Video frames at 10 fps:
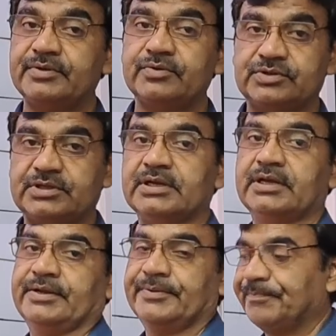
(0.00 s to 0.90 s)
भी होती
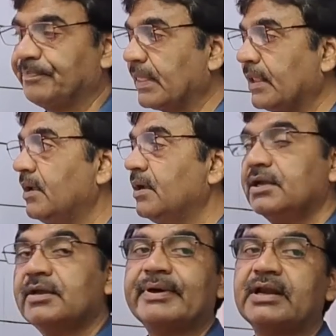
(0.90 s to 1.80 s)
हैं
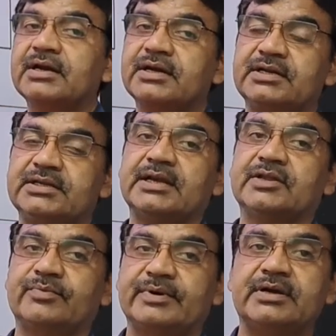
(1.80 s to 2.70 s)
ये पैनल के
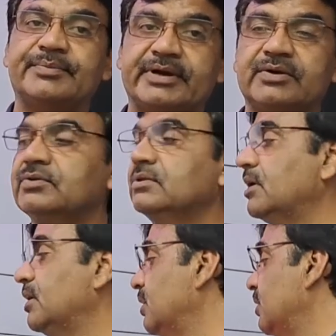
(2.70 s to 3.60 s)
डिज़ाइन के ऊपर डिपेंड
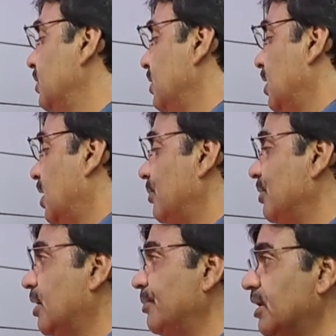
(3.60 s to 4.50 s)
होता है
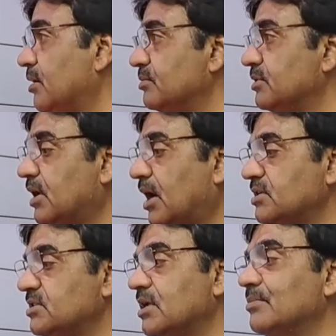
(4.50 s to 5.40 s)
अब यहाँ पे हम
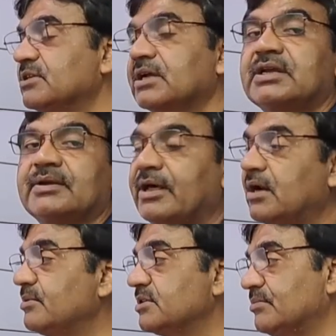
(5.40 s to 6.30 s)
आज सैमसंग के
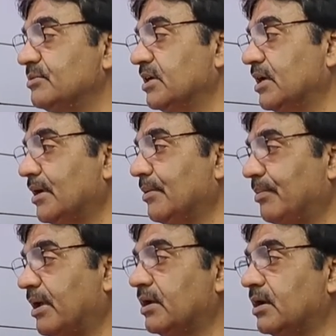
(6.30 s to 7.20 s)
बारे में समझेंगे
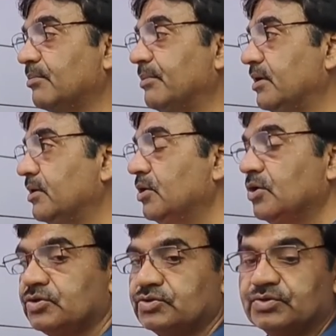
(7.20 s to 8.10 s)
पैनल में
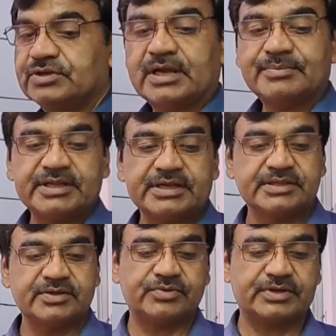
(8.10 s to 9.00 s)
जो कि आप
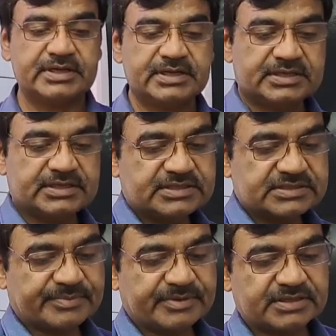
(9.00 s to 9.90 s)
देखते होंगे
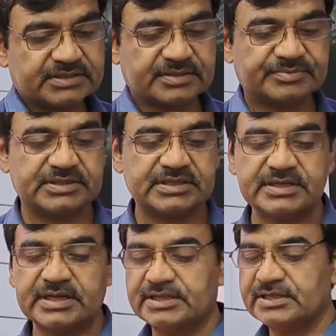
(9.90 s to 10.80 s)
इस समय सबसे
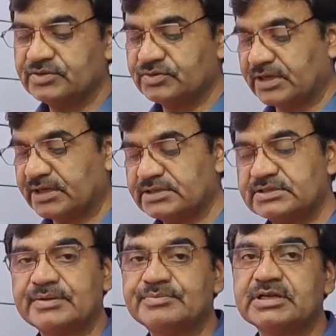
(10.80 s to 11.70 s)
अधिक जो है
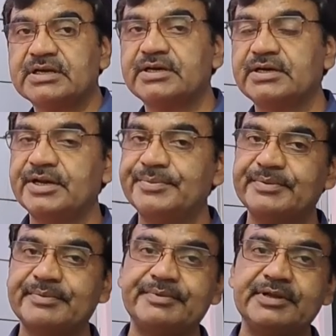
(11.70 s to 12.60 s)
सैमसंग
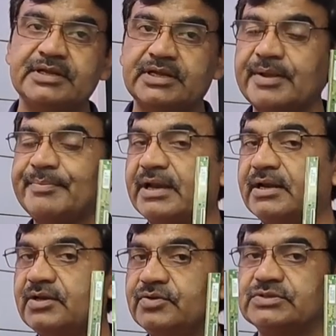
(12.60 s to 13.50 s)
टीवी में भी यही
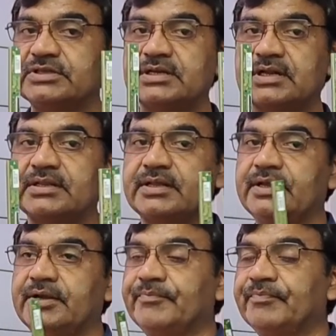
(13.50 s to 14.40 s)
पैनल यूज किए जाते
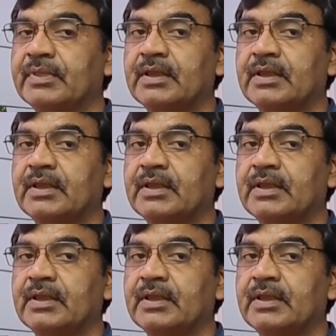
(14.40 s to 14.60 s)
हैं